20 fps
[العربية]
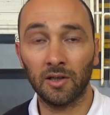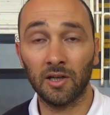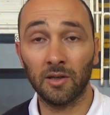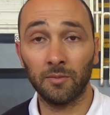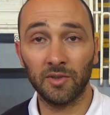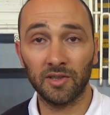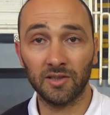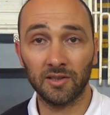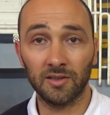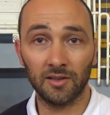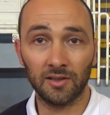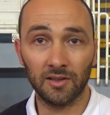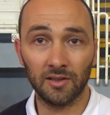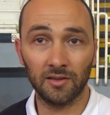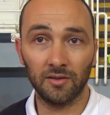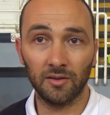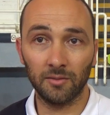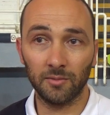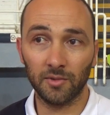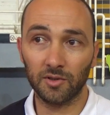رامي زاد
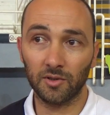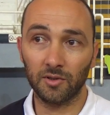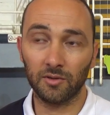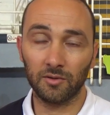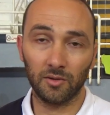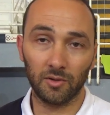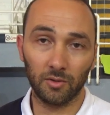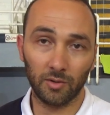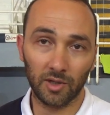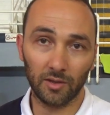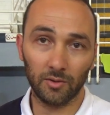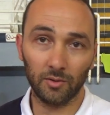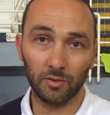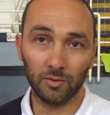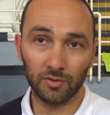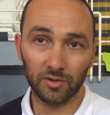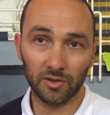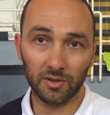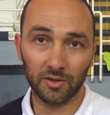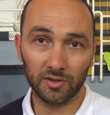كان ديمي سونتر
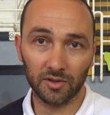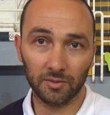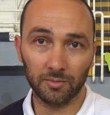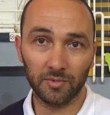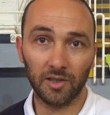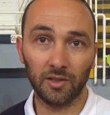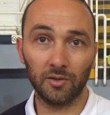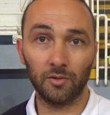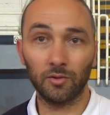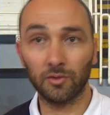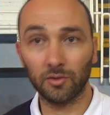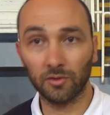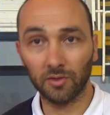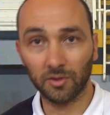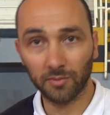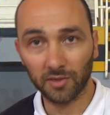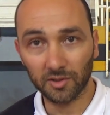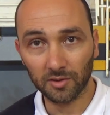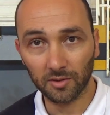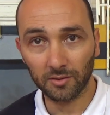وحده جبنا نوتر
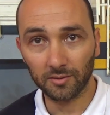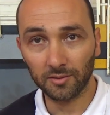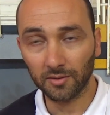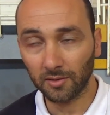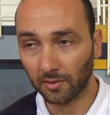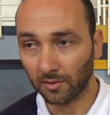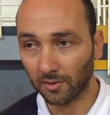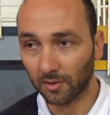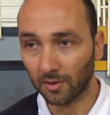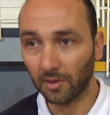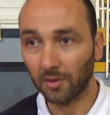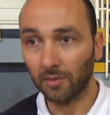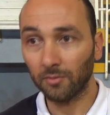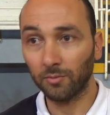دي سونتر